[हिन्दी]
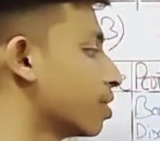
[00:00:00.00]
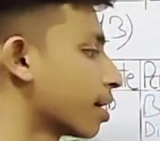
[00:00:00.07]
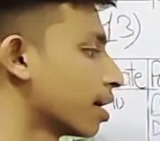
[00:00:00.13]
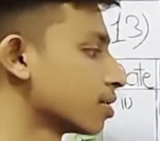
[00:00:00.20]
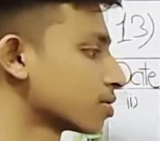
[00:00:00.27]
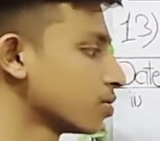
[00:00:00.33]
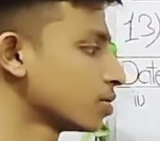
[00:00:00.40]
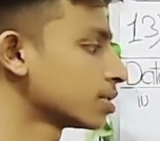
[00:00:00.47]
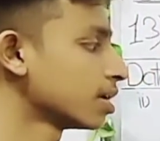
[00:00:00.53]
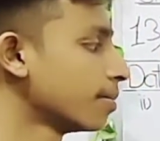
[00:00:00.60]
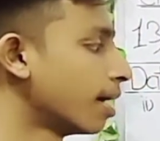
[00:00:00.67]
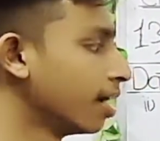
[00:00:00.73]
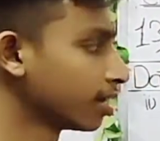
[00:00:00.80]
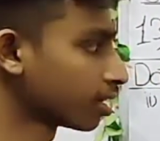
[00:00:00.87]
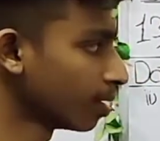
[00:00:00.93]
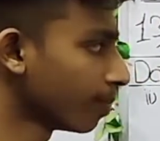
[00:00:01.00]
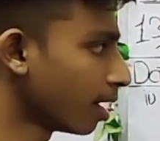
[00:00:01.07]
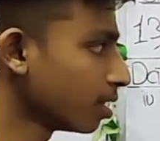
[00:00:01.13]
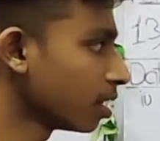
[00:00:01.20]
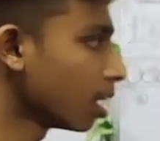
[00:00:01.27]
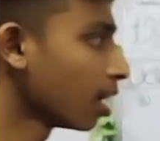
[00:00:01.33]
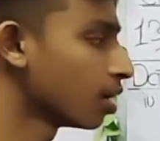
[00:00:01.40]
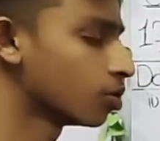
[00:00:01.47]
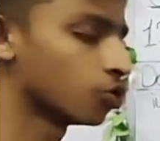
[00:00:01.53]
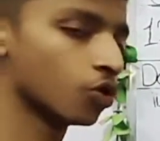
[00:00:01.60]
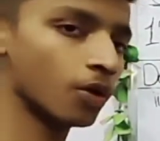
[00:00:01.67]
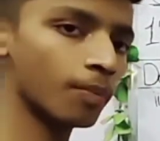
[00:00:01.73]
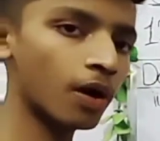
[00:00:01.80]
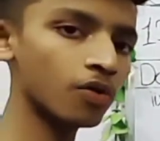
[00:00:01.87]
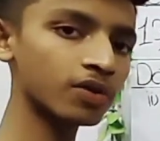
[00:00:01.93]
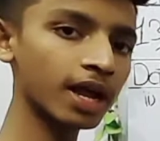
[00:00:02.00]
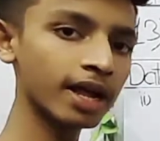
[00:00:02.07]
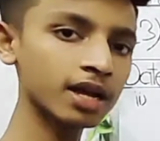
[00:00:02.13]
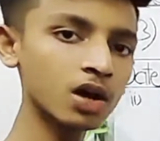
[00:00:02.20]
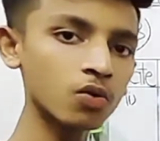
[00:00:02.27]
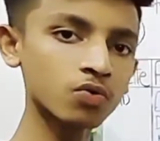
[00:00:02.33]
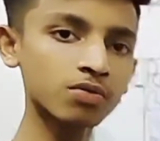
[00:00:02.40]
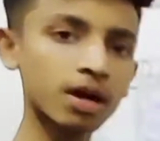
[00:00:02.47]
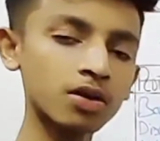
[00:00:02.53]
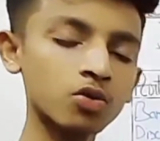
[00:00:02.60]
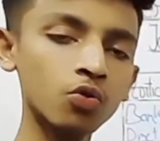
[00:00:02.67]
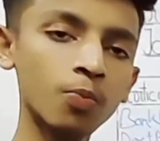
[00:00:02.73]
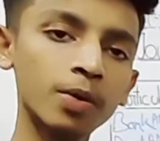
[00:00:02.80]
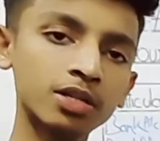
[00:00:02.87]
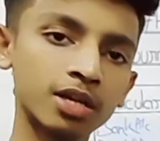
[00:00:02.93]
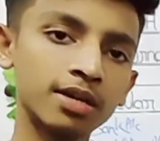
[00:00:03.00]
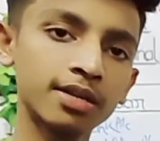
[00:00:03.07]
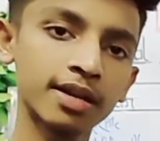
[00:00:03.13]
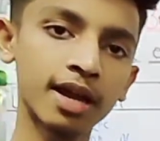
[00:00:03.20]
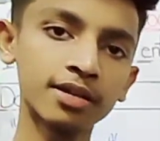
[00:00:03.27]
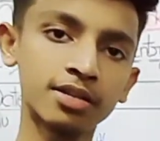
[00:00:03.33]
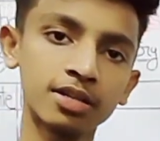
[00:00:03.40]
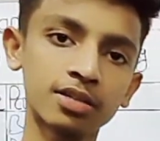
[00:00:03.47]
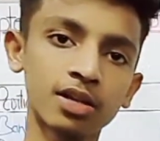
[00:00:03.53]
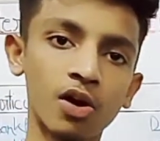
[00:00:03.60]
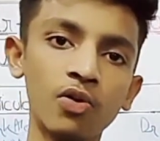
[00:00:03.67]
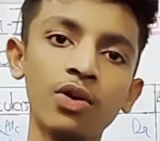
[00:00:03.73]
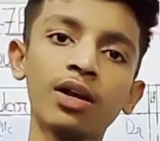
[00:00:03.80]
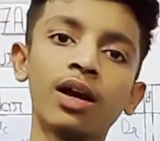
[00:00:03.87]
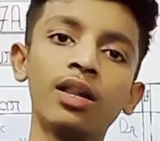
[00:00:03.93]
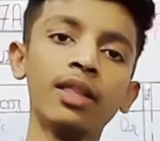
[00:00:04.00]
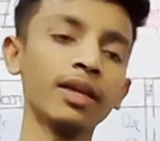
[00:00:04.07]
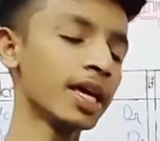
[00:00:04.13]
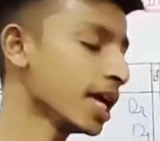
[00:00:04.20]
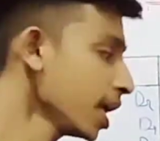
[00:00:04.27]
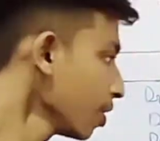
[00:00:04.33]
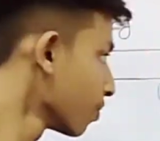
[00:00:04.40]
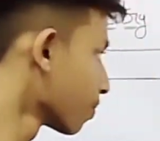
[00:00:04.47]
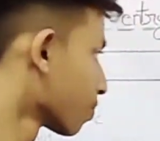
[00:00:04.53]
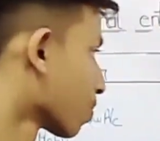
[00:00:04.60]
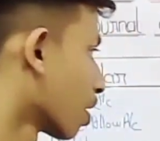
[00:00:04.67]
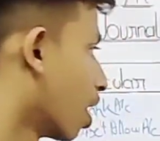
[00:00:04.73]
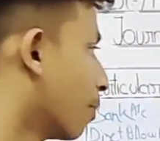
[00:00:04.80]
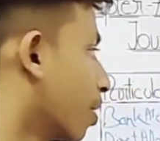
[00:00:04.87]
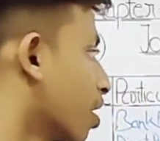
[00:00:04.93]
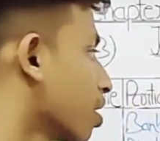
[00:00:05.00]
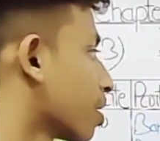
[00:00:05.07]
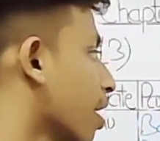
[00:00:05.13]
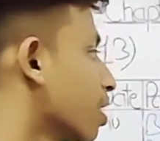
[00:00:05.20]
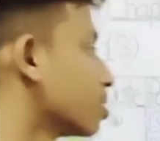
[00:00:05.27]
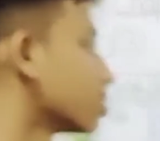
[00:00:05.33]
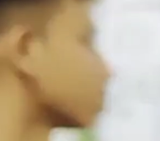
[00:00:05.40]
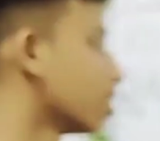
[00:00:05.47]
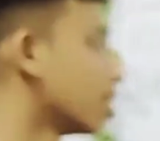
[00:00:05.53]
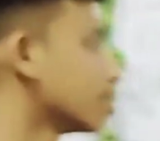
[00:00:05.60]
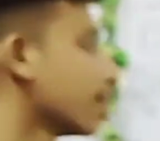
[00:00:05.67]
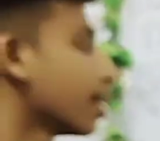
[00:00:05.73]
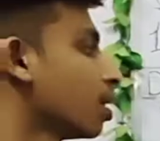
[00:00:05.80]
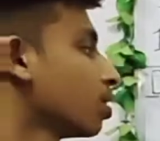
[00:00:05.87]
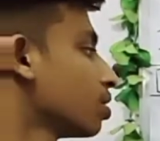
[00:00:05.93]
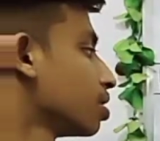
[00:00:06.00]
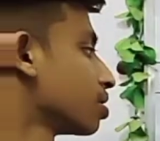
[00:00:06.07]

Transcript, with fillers: हो जाएगा इसको इससे माइनस के बाद जो अमाउंट आएगा उसका टू परसेंट कैश डिस्काउंट निकाल देंगे हमारा कैश इतना आ जाएगा और